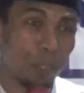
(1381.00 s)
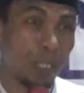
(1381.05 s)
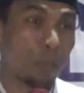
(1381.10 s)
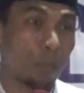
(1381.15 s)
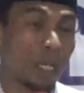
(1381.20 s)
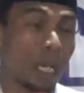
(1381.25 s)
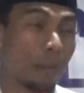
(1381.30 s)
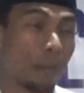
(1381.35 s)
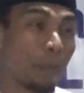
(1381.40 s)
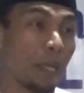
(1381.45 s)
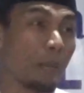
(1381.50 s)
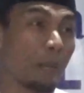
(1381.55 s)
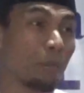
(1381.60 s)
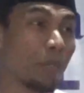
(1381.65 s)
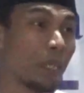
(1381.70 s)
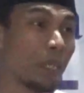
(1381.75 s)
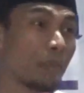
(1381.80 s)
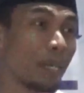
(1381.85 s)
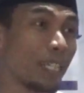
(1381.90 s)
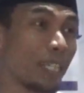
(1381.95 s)
pernah apa
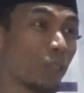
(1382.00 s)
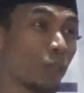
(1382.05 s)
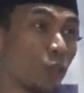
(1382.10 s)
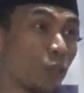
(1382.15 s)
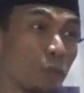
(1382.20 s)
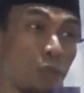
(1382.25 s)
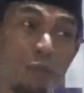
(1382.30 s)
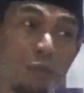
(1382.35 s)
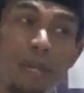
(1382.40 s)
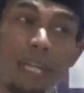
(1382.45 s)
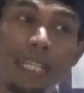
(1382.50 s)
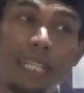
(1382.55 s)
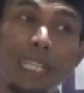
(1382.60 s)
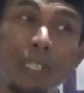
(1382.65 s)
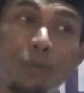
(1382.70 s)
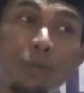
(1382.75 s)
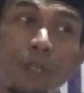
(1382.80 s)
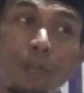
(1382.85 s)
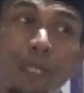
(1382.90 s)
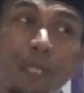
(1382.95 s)
lambuk matur bun
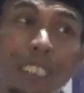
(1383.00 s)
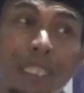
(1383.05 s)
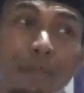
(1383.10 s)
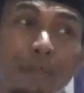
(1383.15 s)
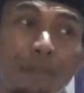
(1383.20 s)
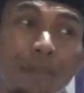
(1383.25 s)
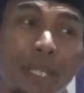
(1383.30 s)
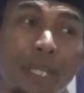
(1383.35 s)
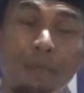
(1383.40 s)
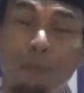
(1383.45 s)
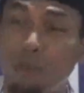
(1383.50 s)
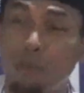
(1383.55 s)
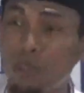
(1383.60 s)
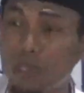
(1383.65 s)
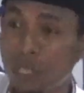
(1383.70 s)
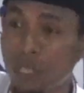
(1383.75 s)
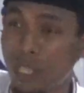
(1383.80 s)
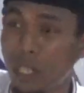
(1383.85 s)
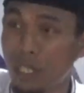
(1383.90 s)
mangken kula ben sampean pun